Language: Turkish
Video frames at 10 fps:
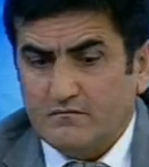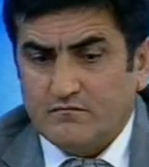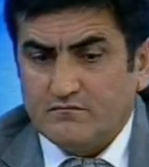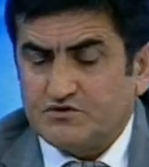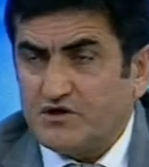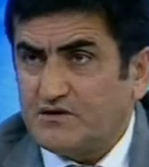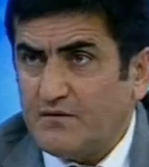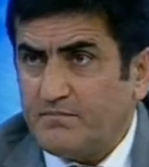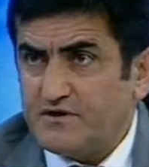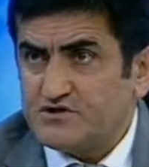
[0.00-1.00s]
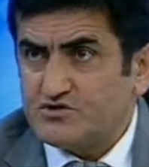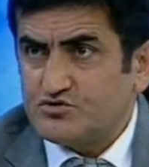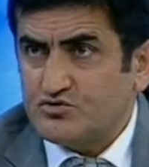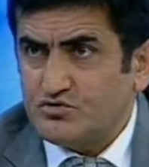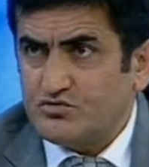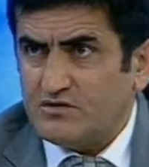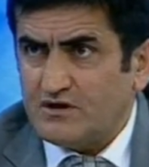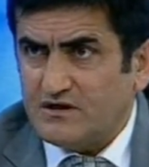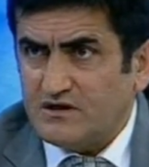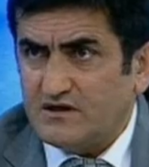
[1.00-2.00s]
şeytan pençesi köküyle
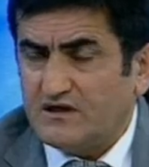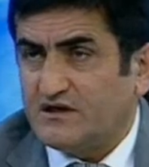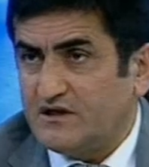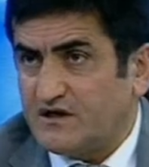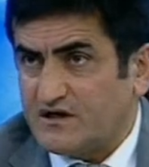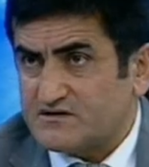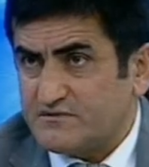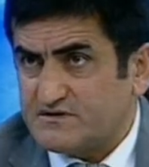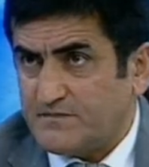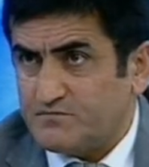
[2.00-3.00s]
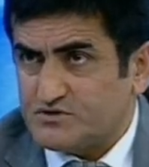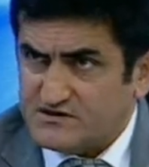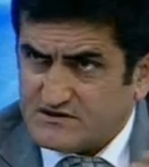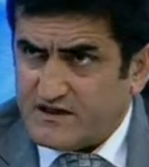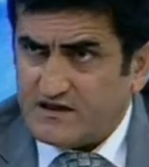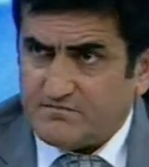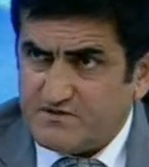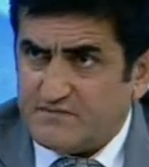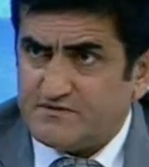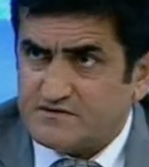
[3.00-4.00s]
ilgili klinik araştırması yapmış. Hastanede
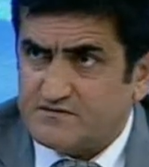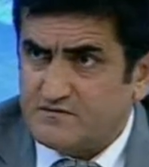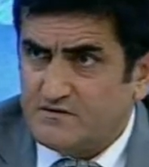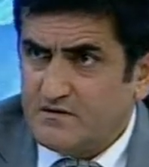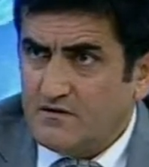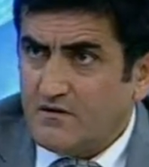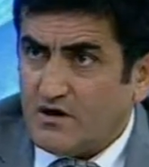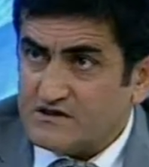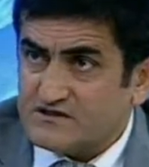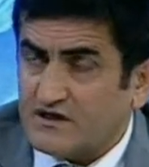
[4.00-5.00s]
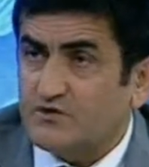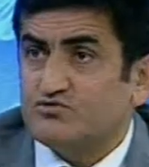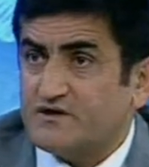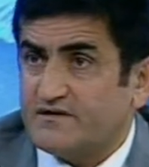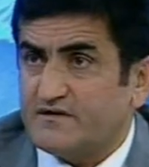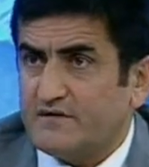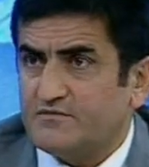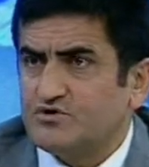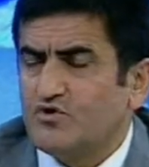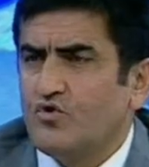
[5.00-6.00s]
birebir hastaları üzerinde denemiş.
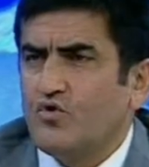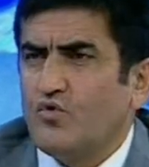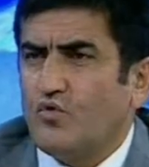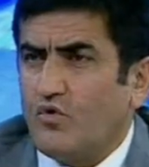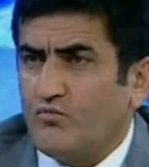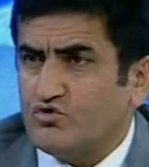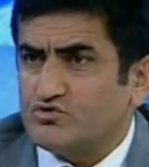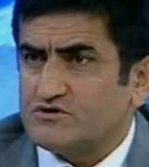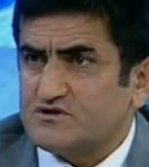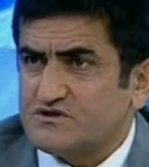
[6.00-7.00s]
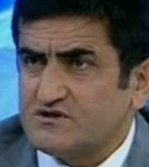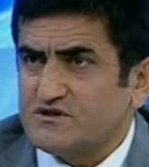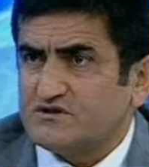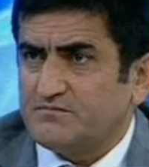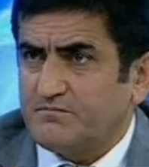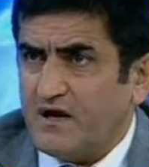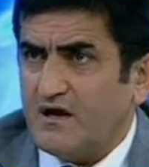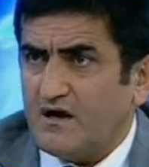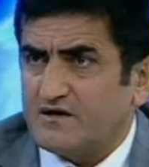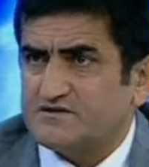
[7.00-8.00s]
Omuz, sırt, bel
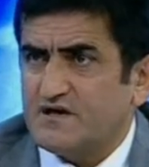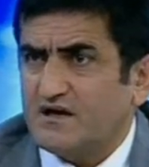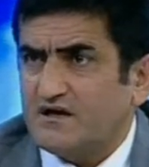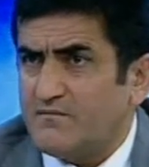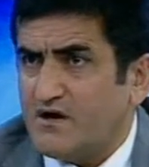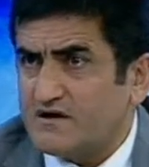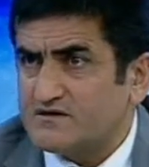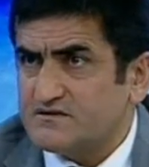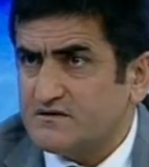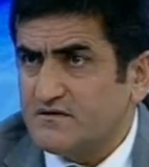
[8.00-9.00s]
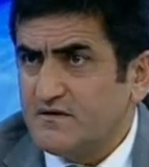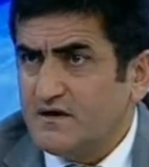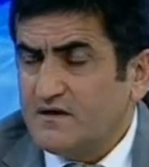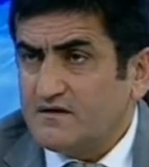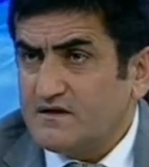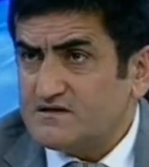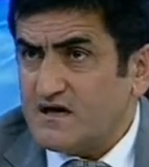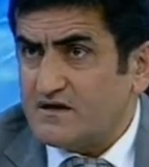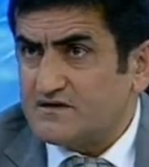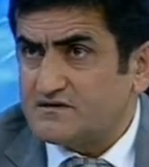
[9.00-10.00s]
ağrısı, eklem ağrısı, diz
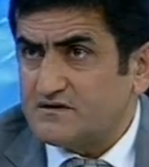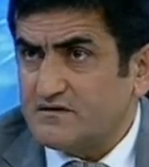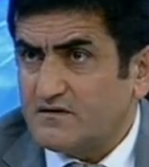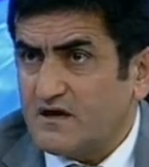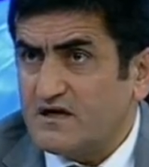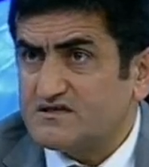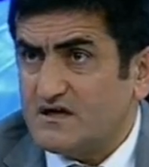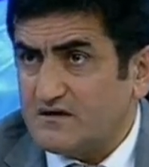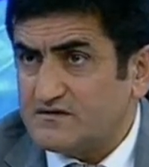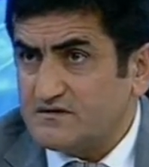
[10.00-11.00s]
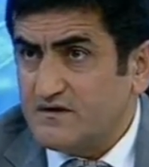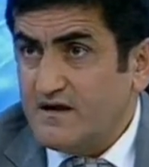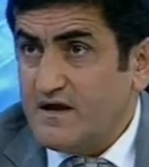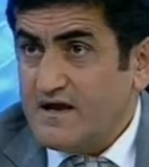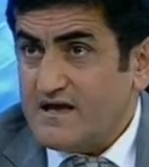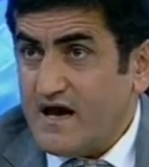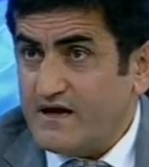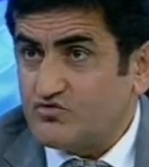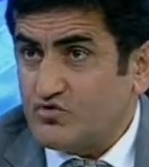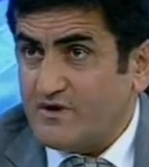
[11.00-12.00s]
ağrısı, kalça ağrısı. Yani
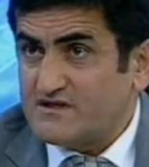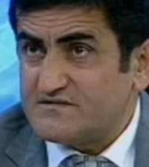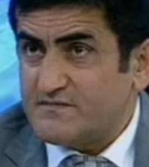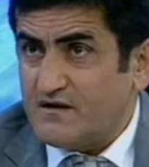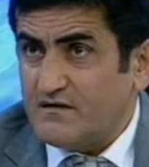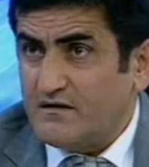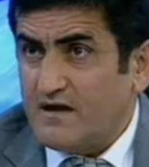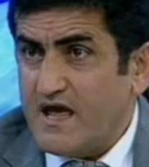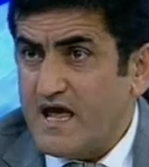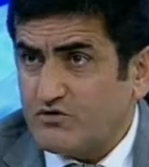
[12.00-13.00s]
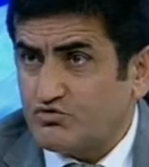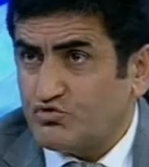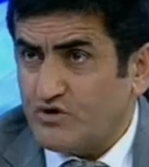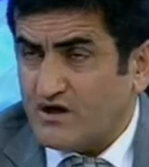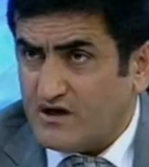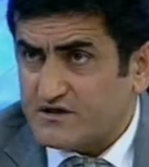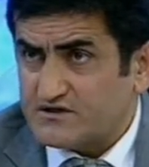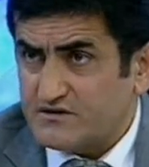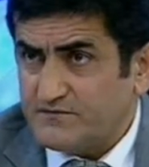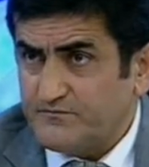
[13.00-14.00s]
romatizma her türüne karşı